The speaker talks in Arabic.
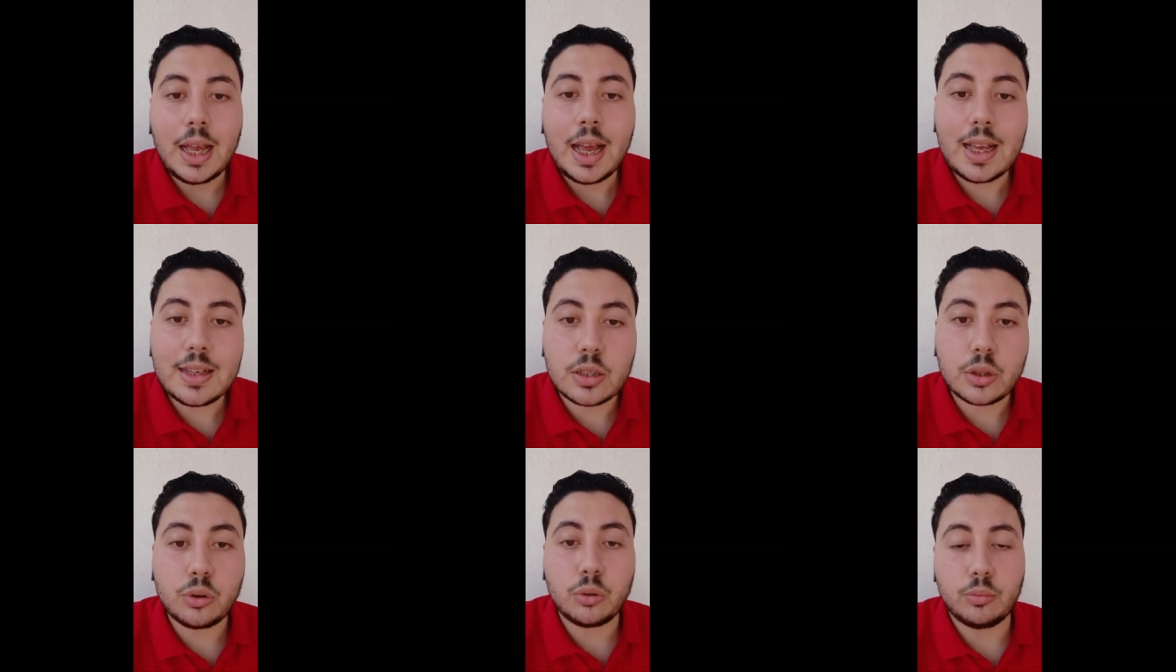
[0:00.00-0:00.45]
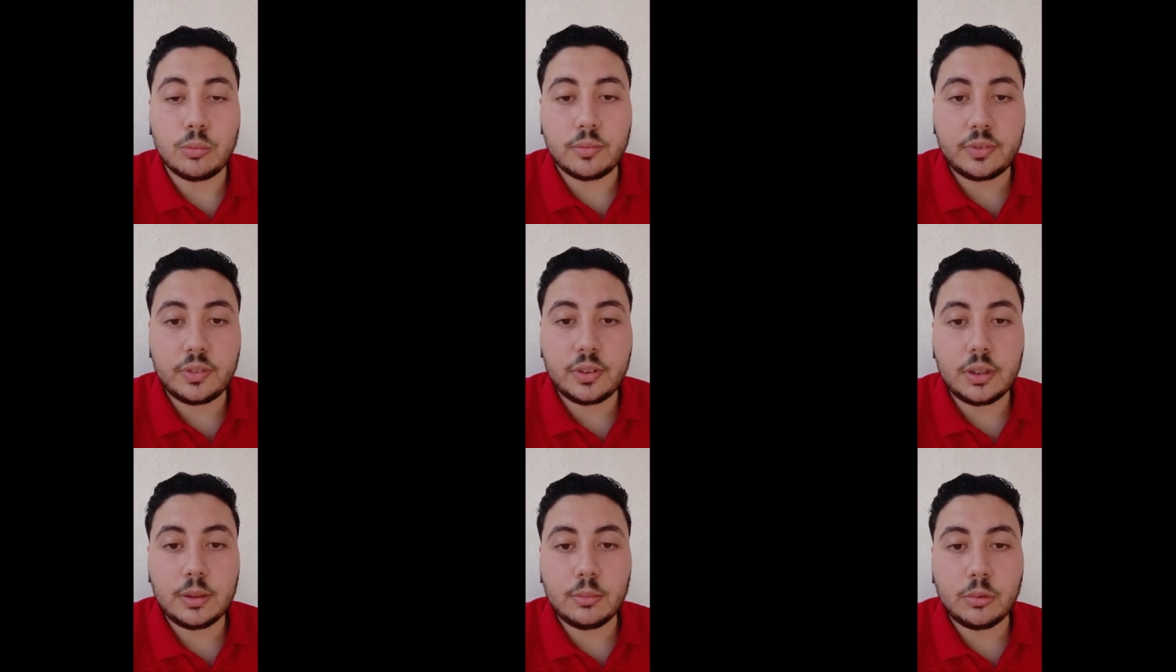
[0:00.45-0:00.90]
اسهم
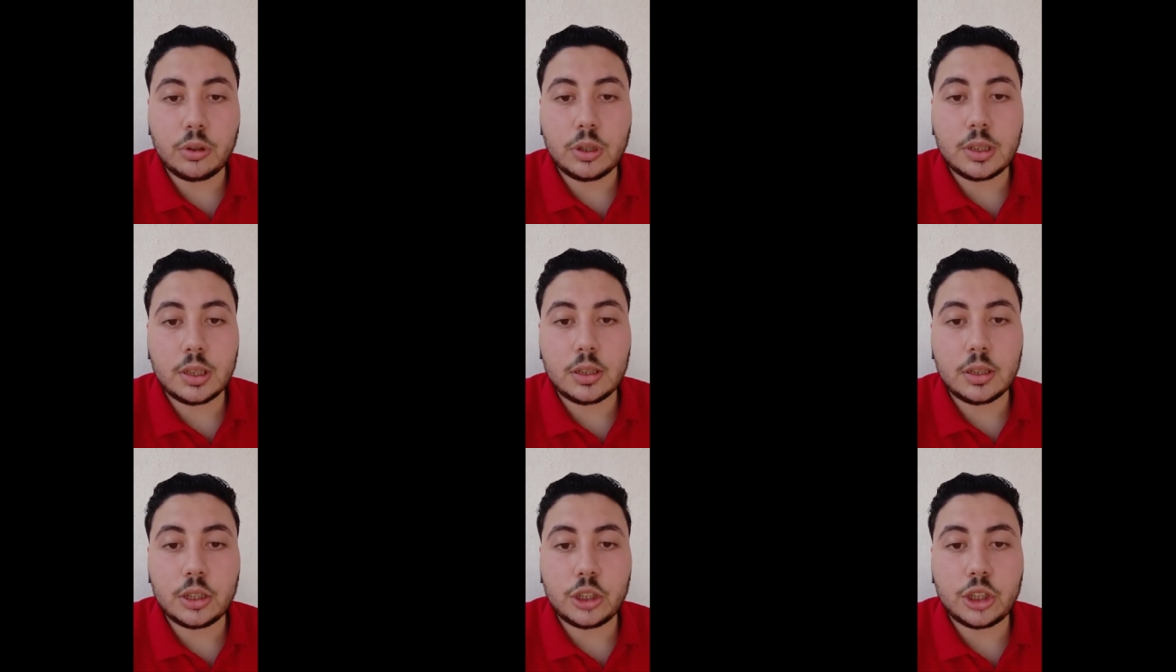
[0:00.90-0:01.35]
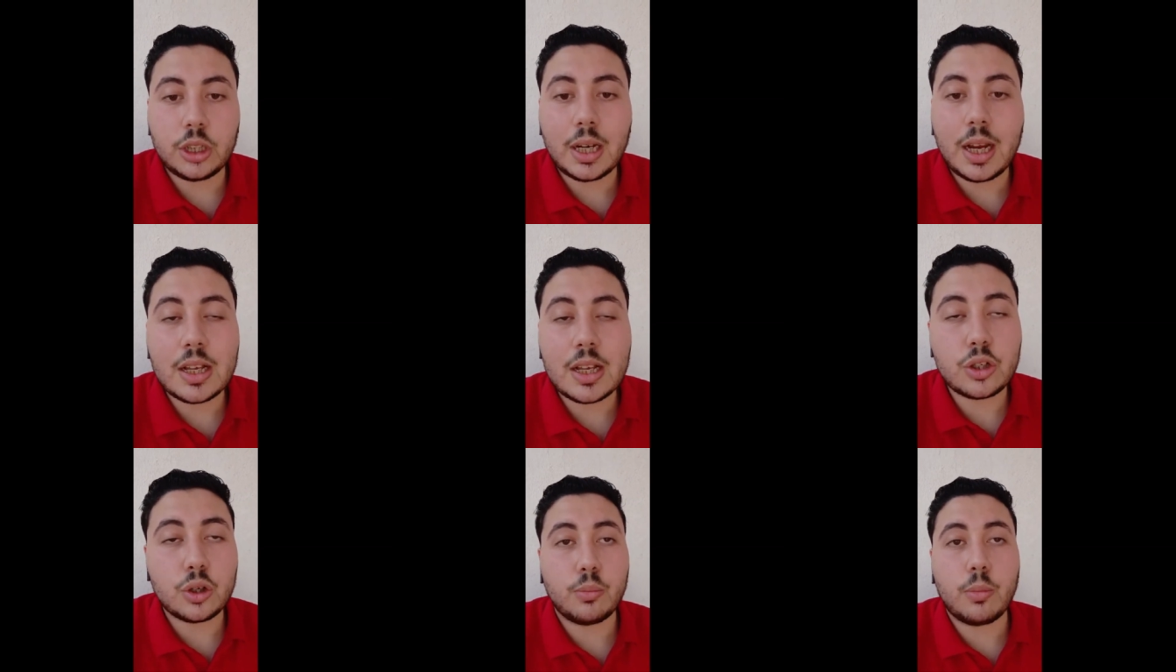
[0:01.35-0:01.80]
في ممكن
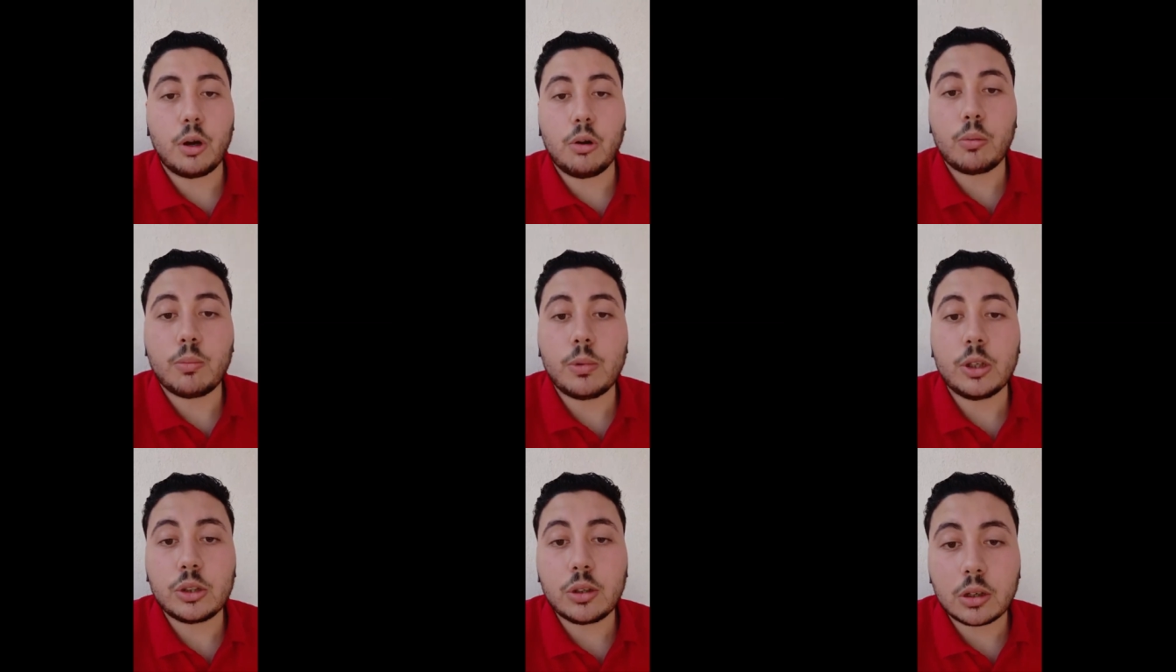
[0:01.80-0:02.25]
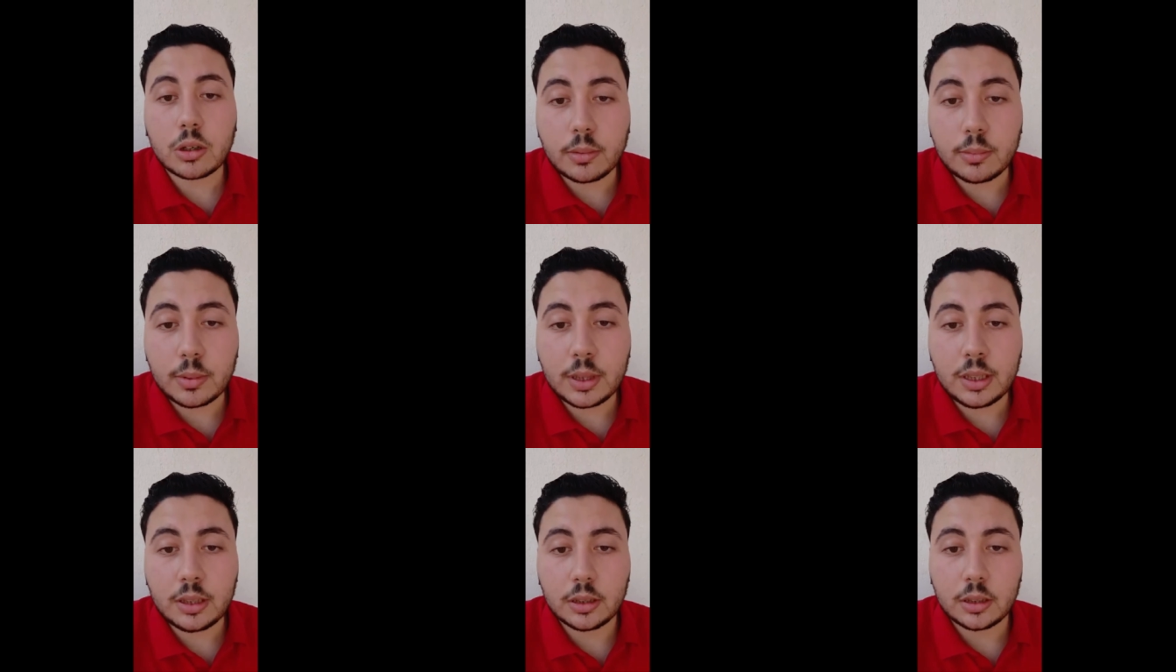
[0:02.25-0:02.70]
تشتري اسهم او عملات
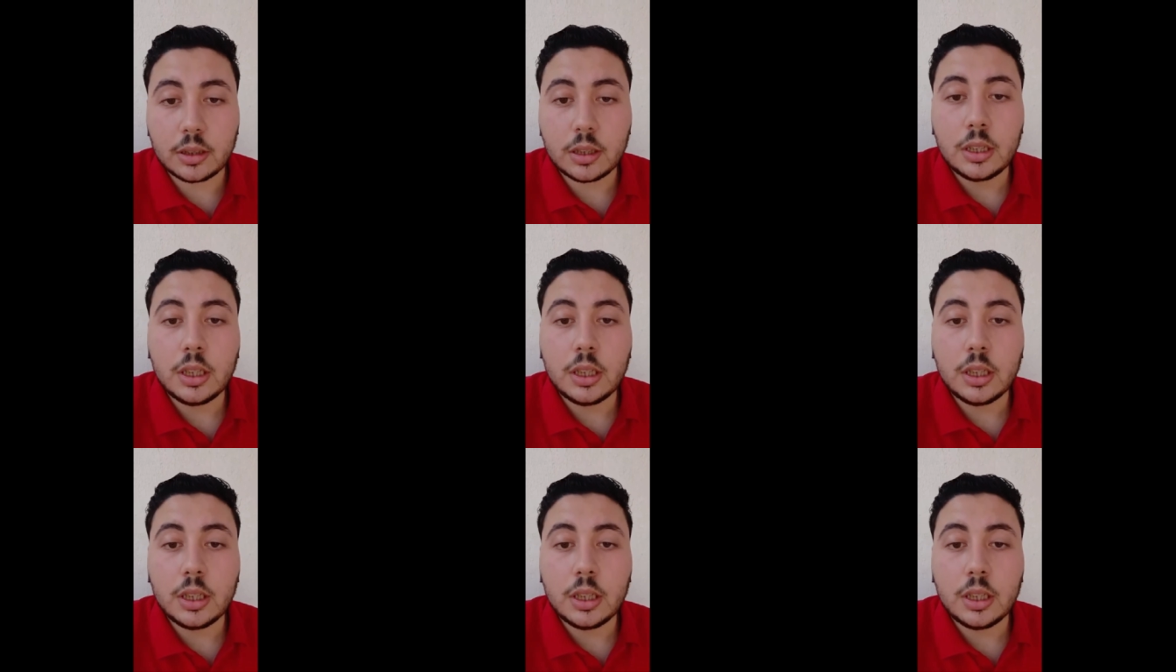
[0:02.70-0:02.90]
رقميه